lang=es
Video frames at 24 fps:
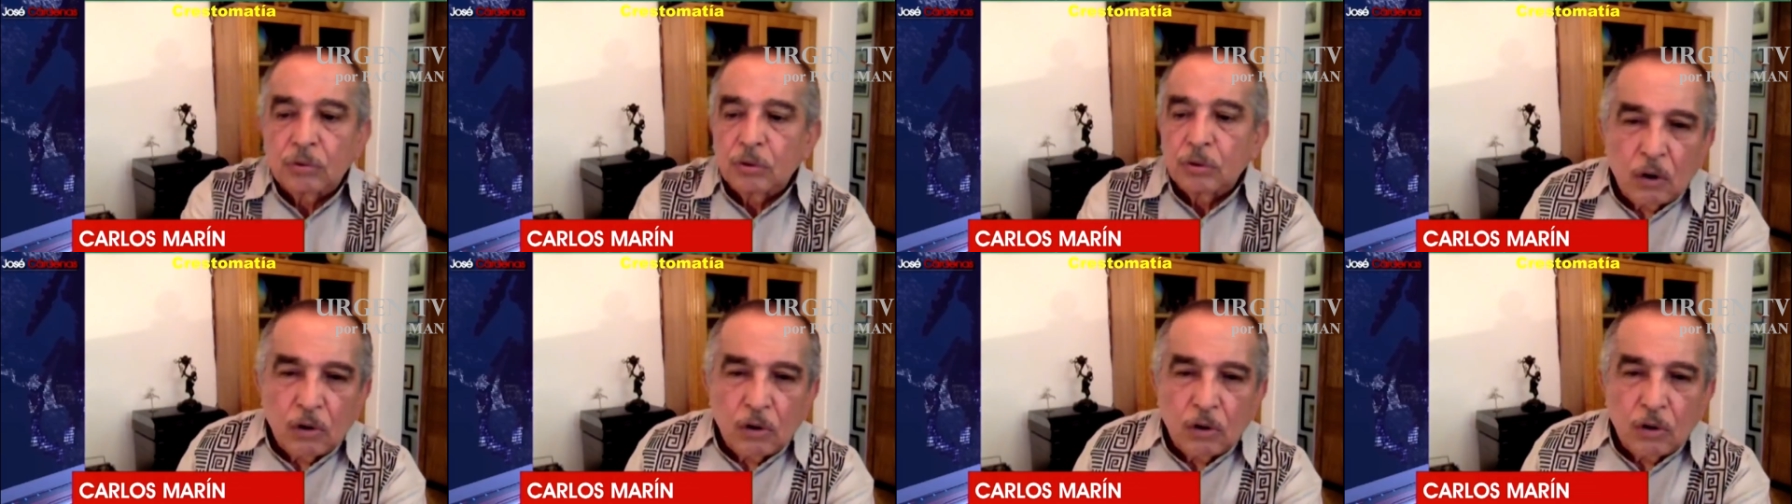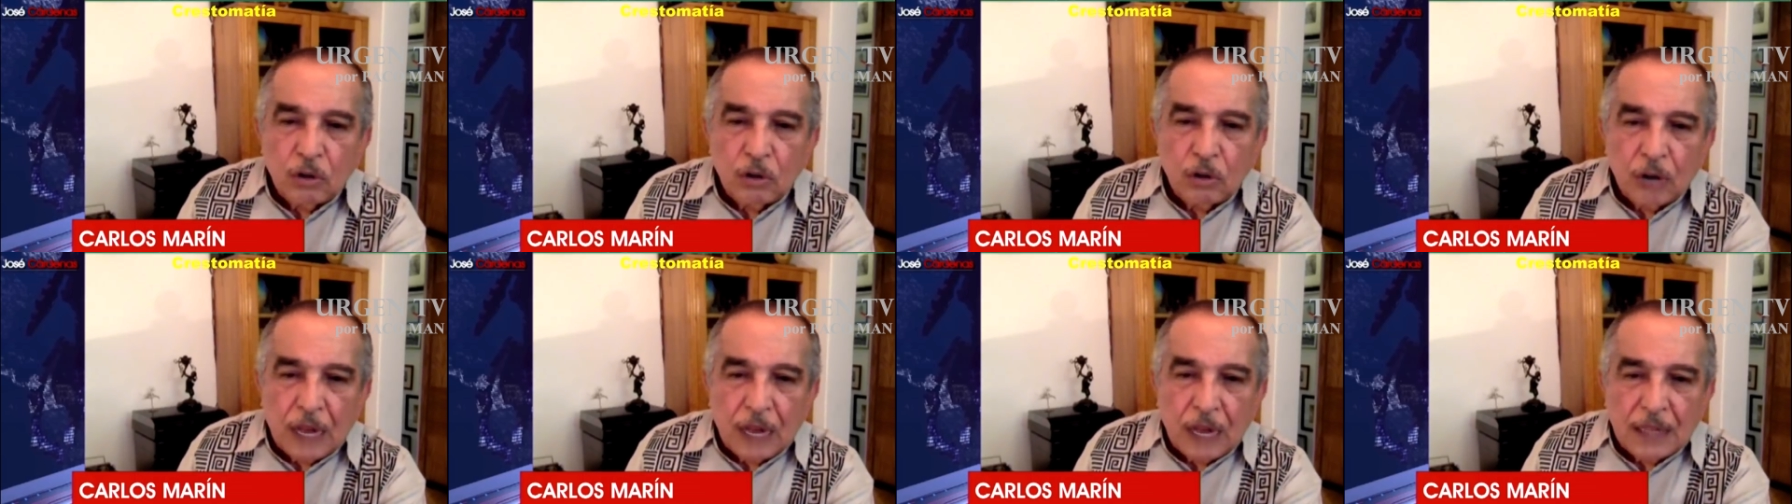
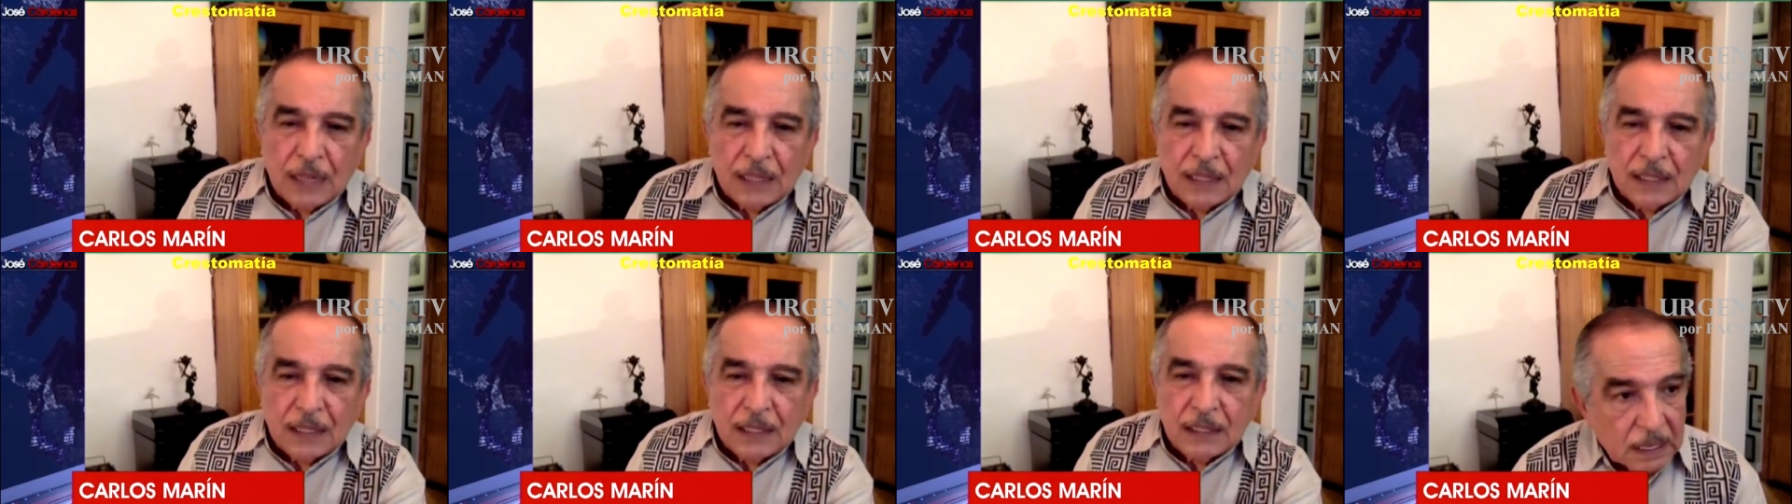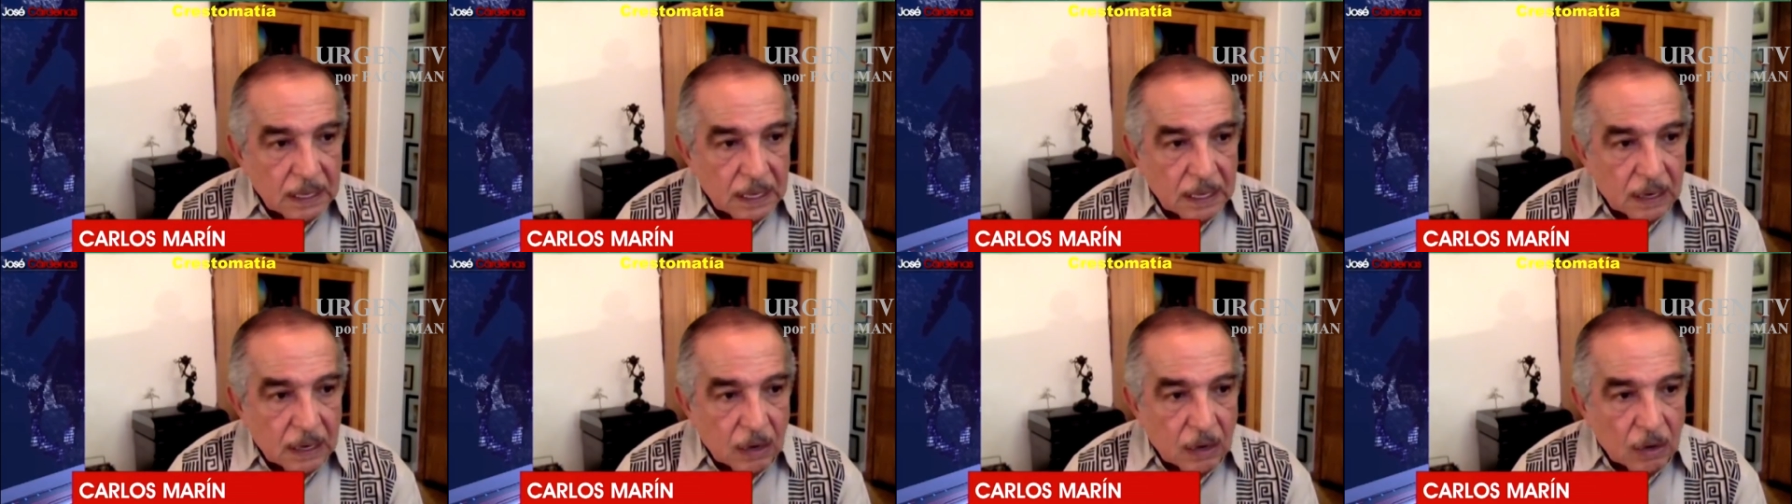corcholatas
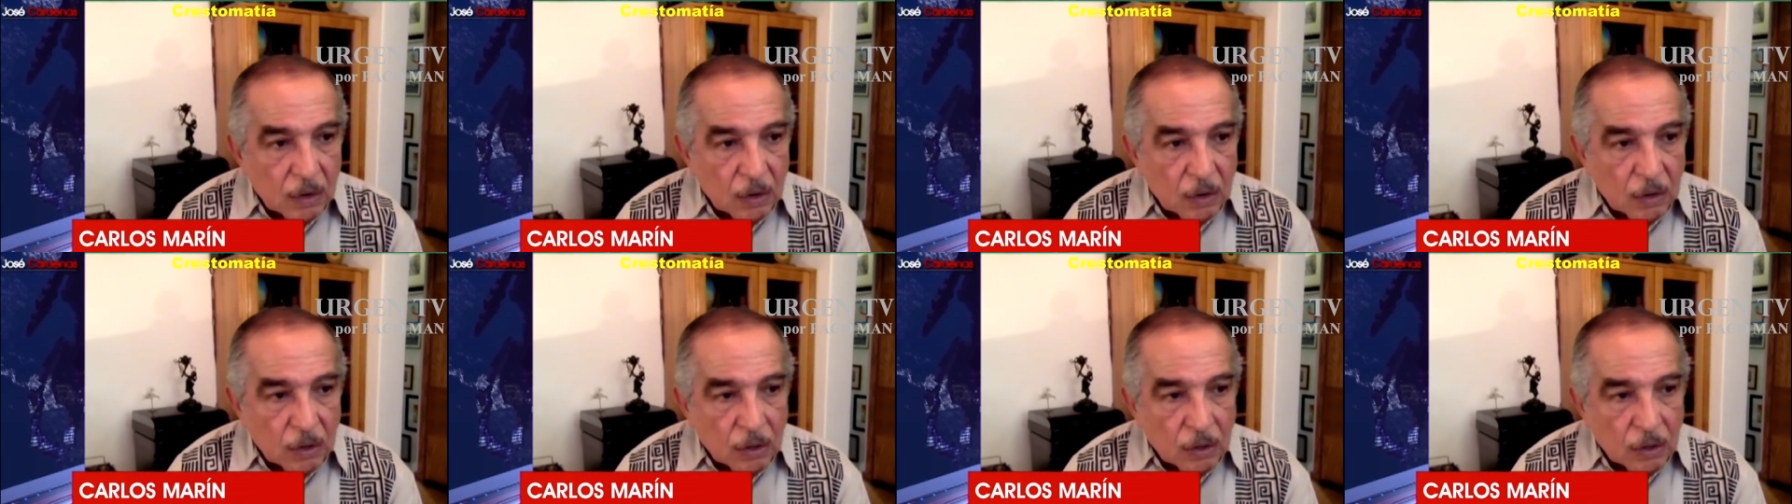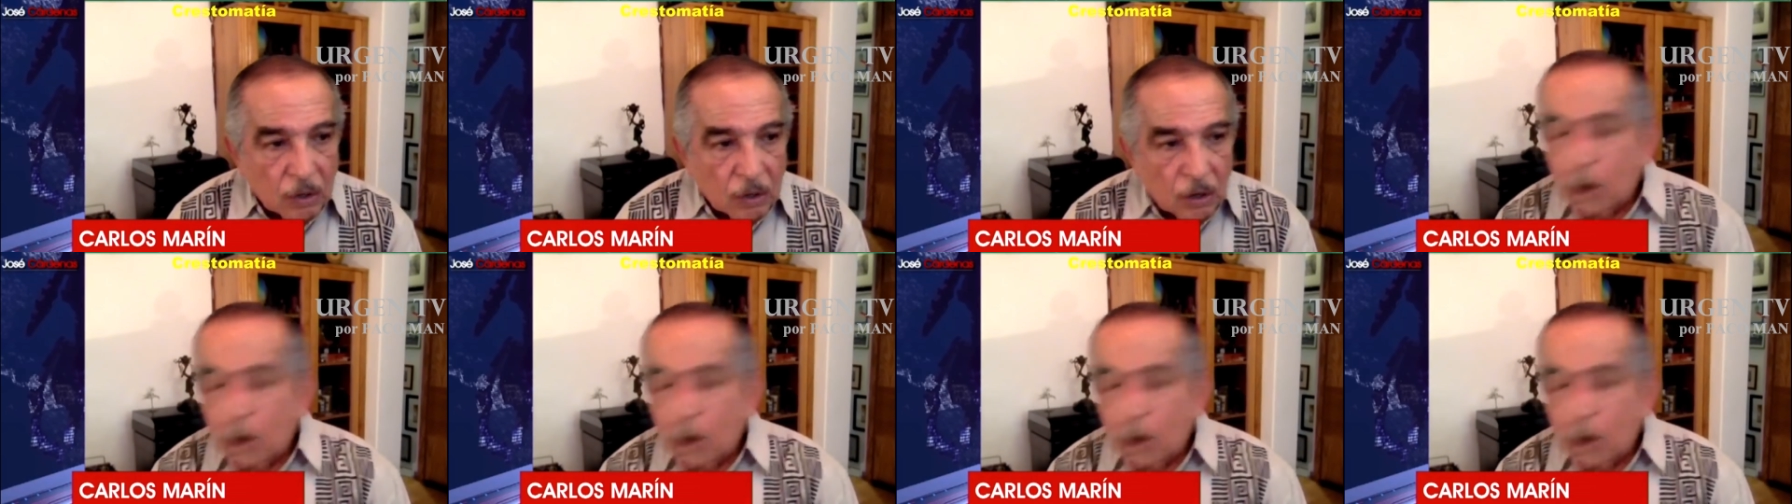y con